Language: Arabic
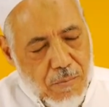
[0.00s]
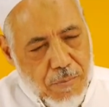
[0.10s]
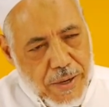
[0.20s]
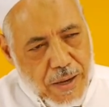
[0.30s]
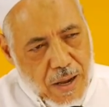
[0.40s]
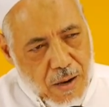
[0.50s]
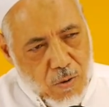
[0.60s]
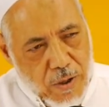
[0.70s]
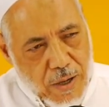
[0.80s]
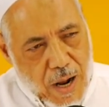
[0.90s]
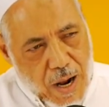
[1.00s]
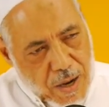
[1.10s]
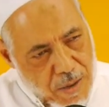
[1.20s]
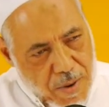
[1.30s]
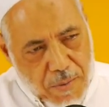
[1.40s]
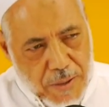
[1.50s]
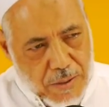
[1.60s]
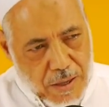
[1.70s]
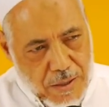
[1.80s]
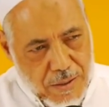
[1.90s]
بناء على ما
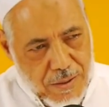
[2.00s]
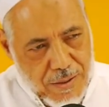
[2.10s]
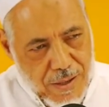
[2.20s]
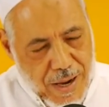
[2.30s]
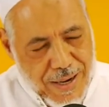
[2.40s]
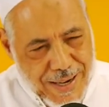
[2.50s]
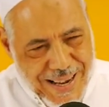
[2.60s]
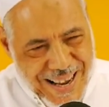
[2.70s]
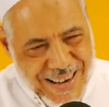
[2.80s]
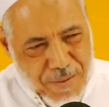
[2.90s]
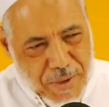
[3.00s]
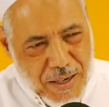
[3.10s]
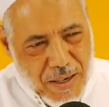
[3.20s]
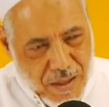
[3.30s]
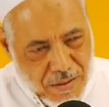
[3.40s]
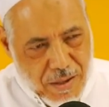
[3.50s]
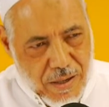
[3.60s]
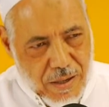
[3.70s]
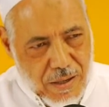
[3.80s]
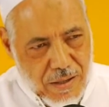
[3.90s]
مضى الجانب
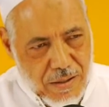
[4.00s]
النظري